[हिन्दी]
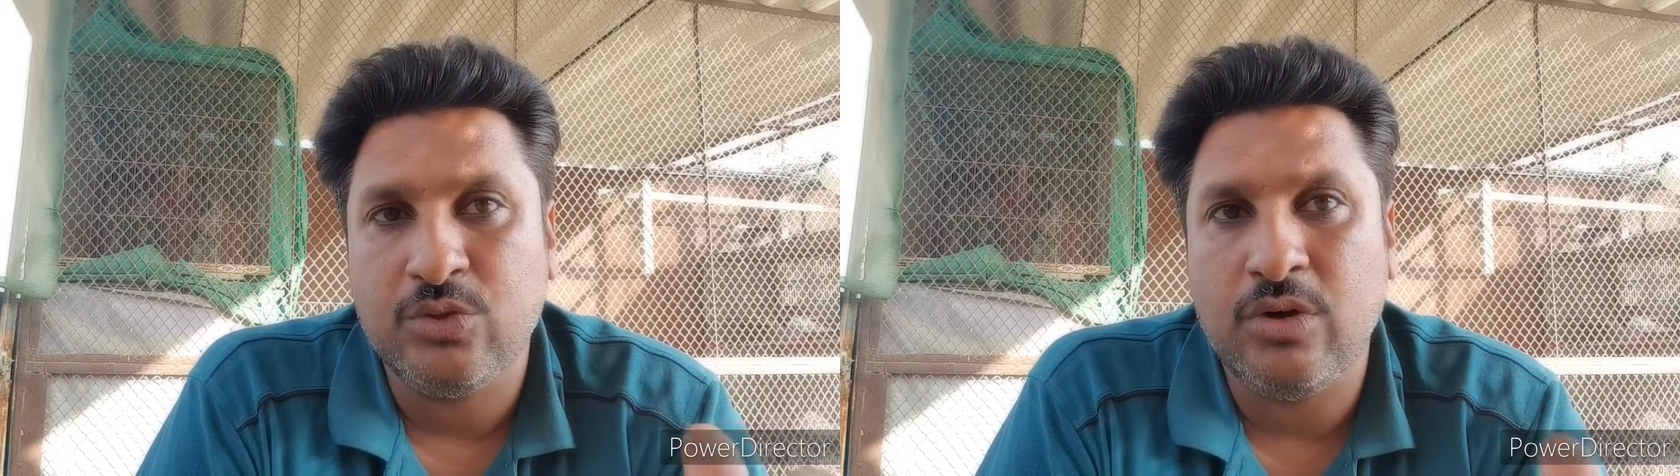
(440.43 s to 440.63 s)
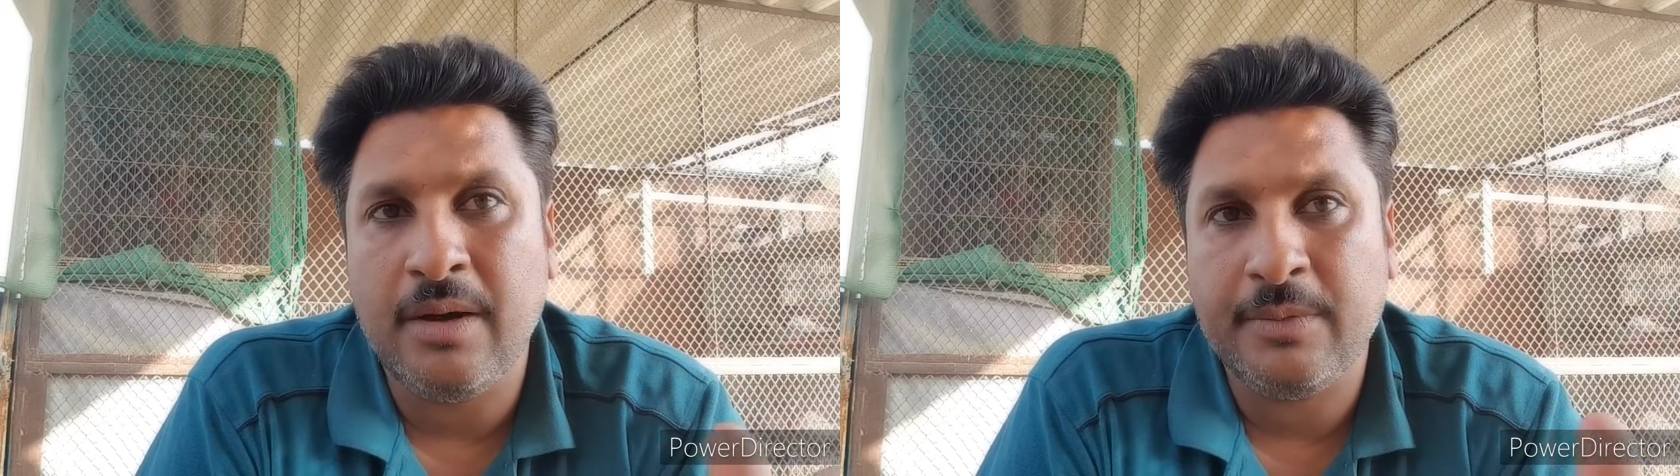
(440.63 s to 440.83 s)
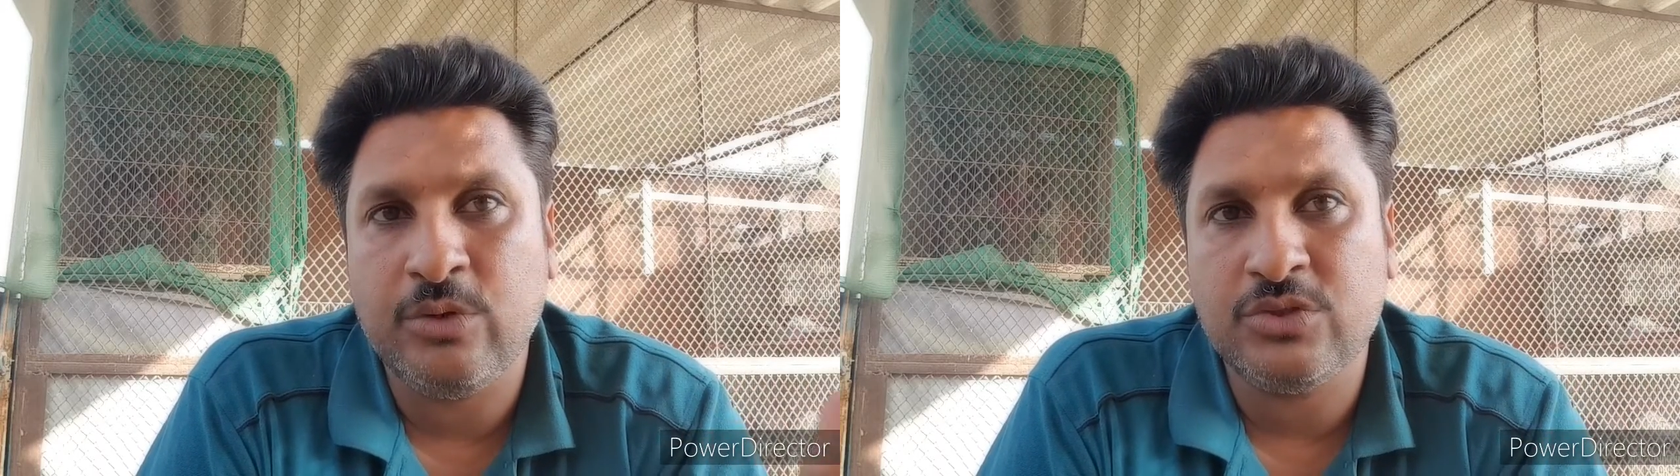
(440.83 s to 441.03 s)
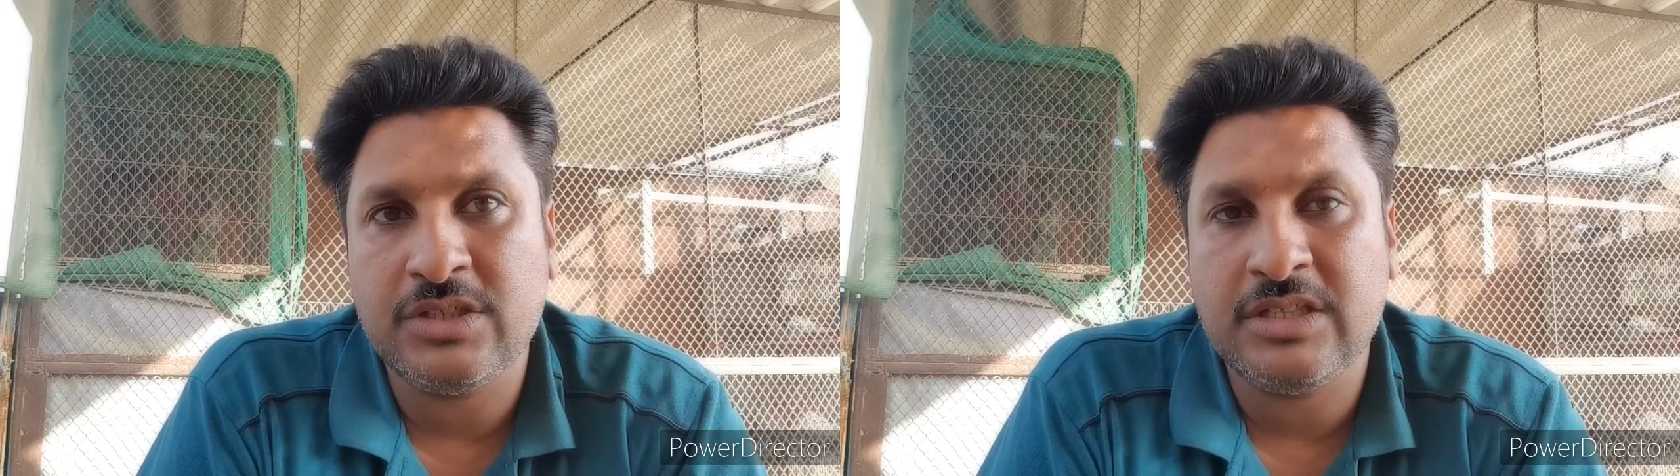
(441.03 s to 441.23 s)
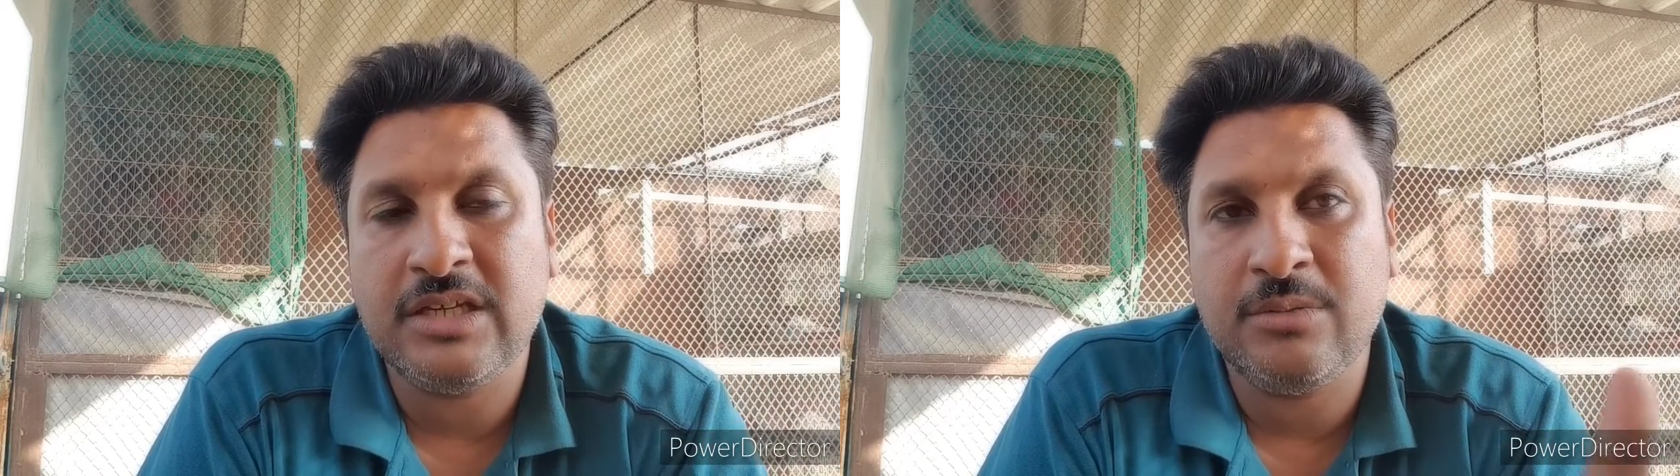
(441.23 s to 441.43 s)
तो आपको हो
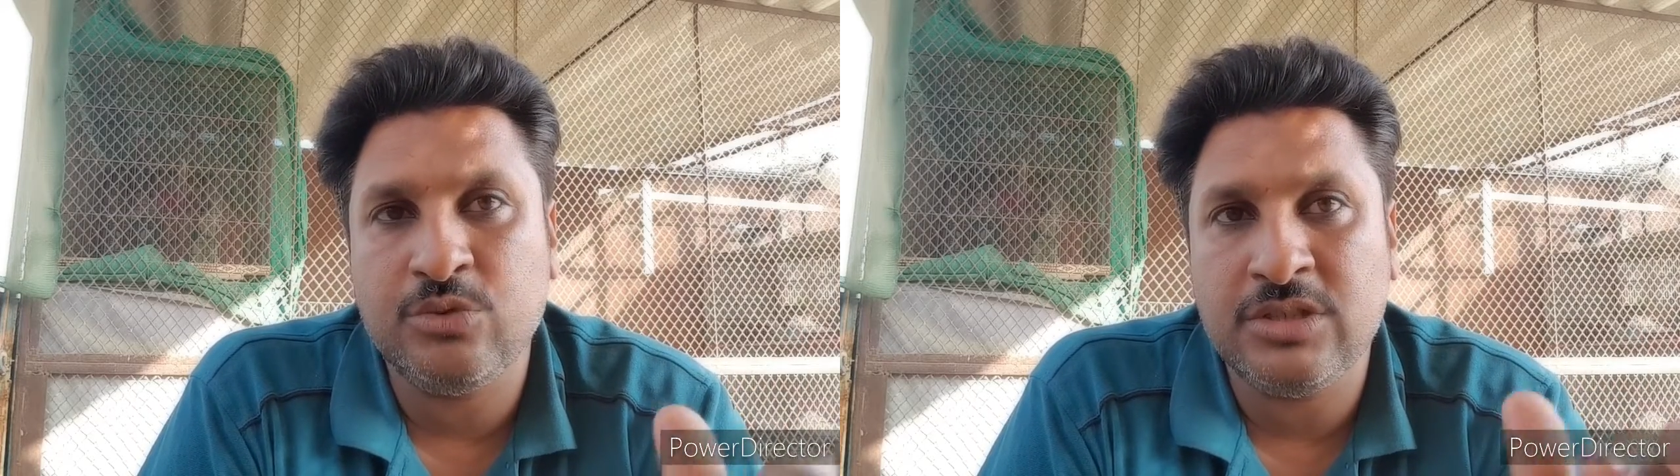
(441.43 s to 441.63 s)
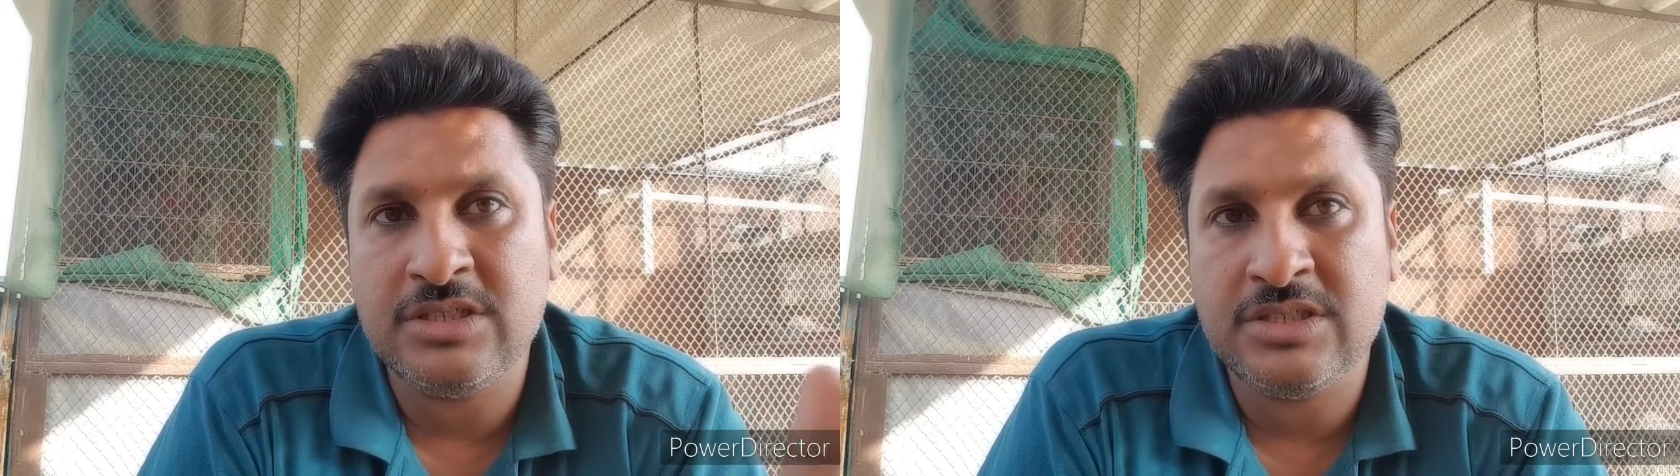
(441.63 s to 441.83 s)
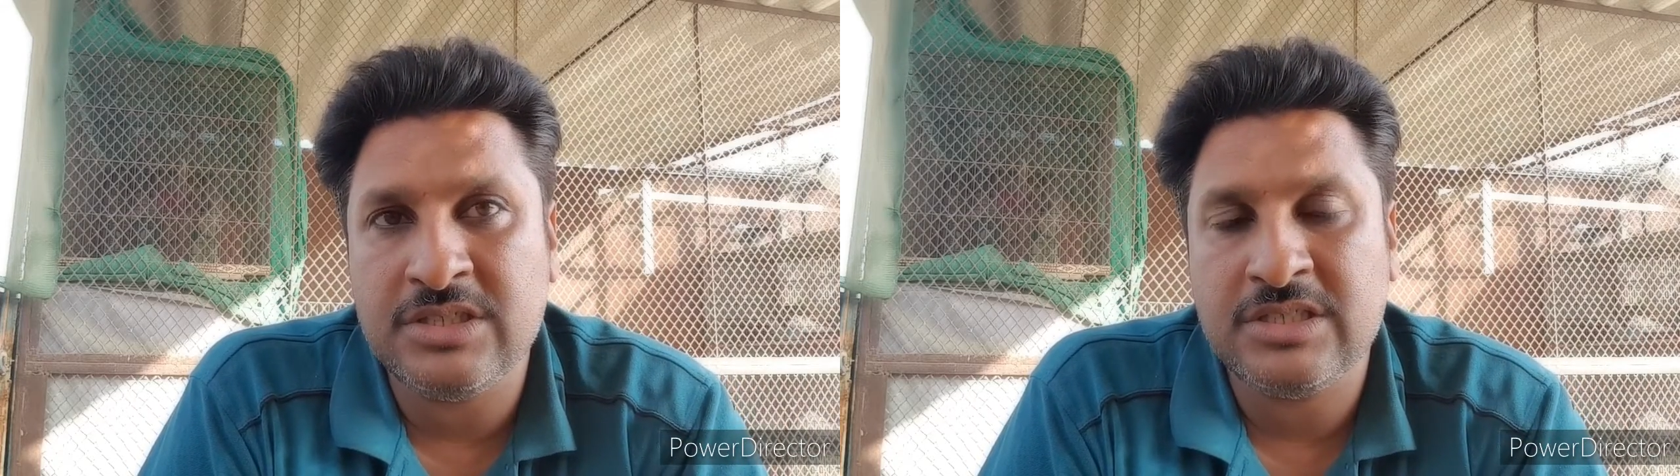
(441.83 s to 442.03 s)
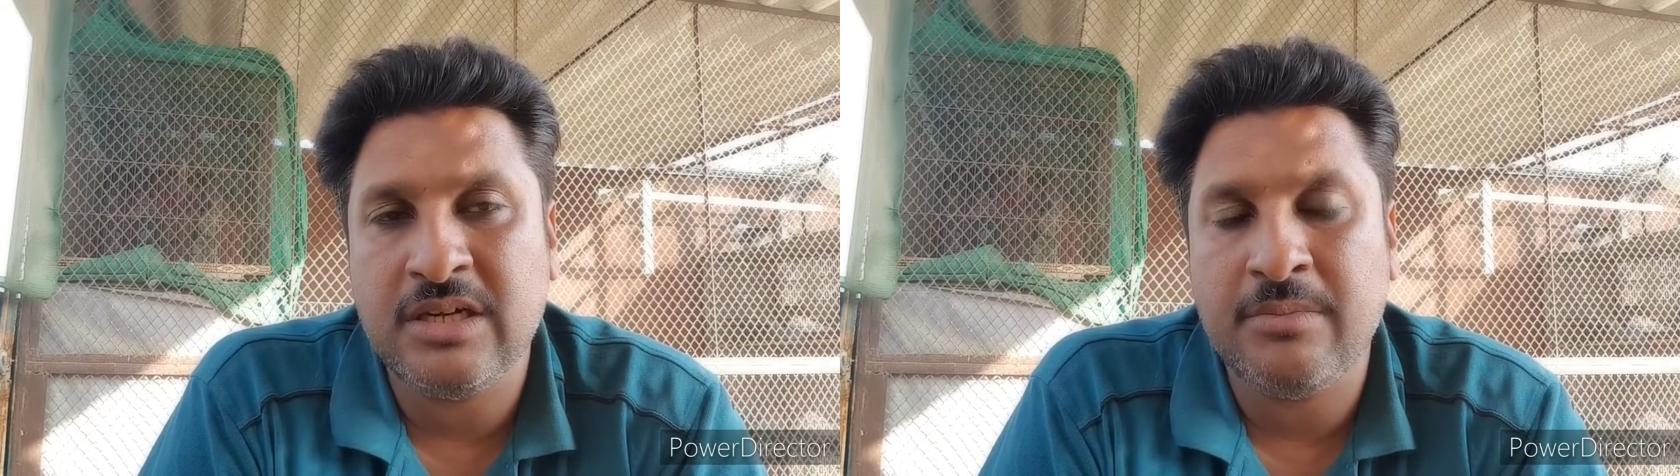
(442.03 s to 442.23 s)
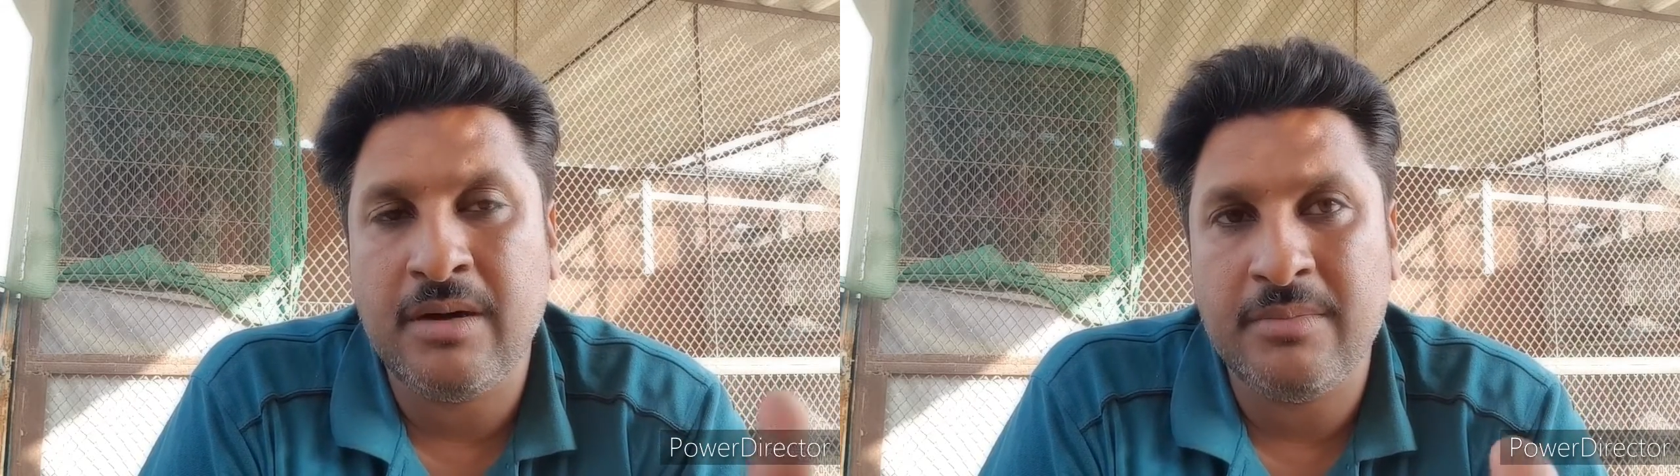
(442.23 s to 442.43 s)
सकता है कबूतर इस चीज़
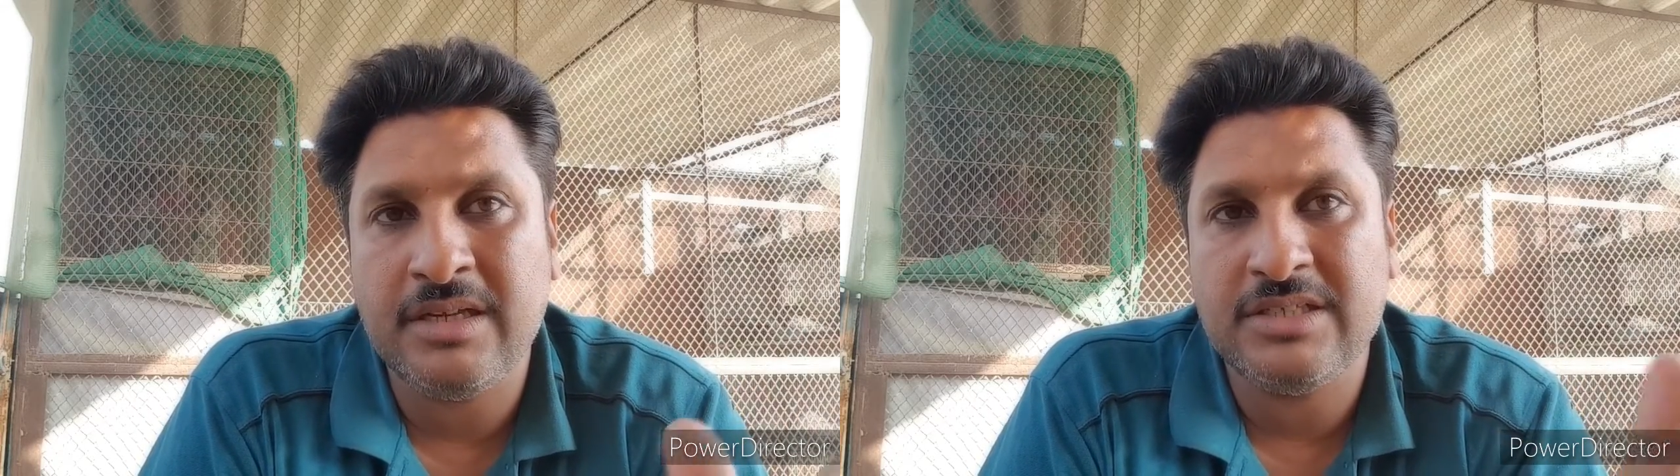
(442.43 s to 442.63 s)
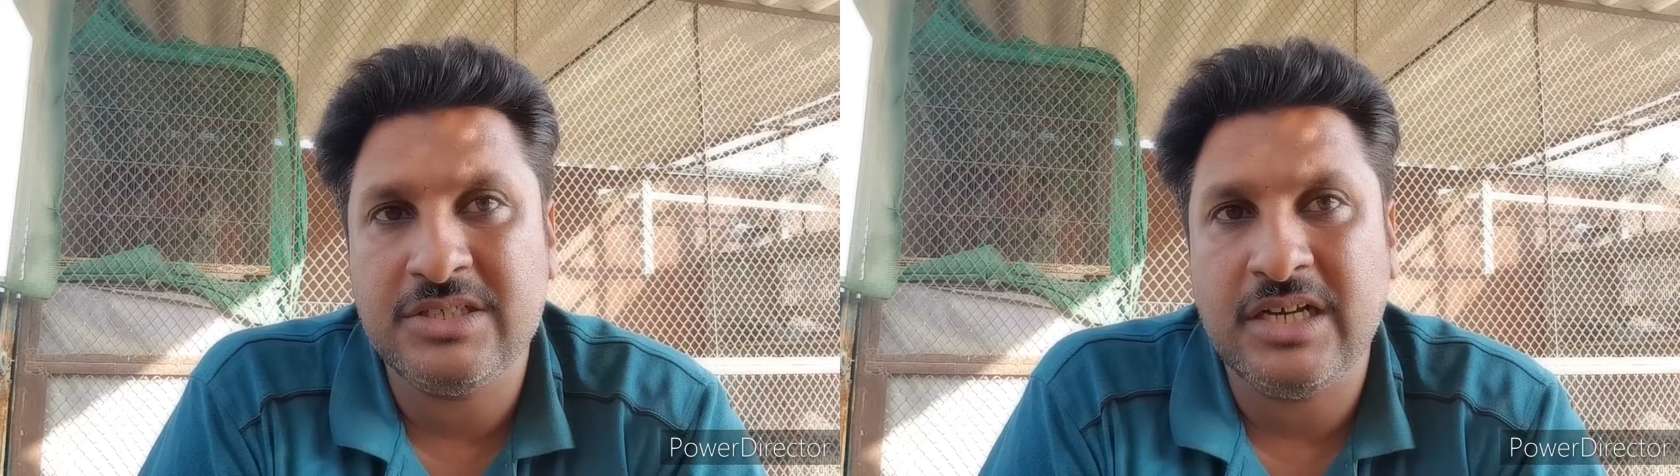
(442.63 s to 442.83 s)
का मामले का